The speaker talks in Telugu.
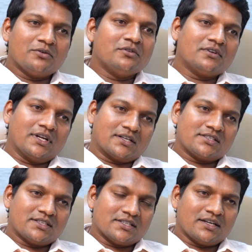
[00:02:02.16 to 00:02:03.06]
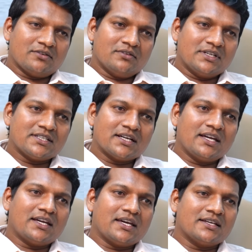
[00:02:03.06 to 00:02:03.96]
కూతురుని అరెస్ట్ చేశారు నిజంగా ఈ
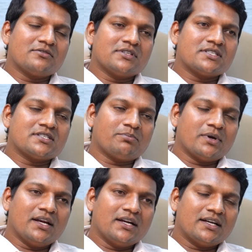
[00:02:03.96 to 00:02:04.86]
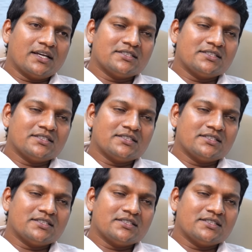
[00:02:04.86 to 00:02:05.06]
కేసు గురించి చెప్పాలంటే ఏం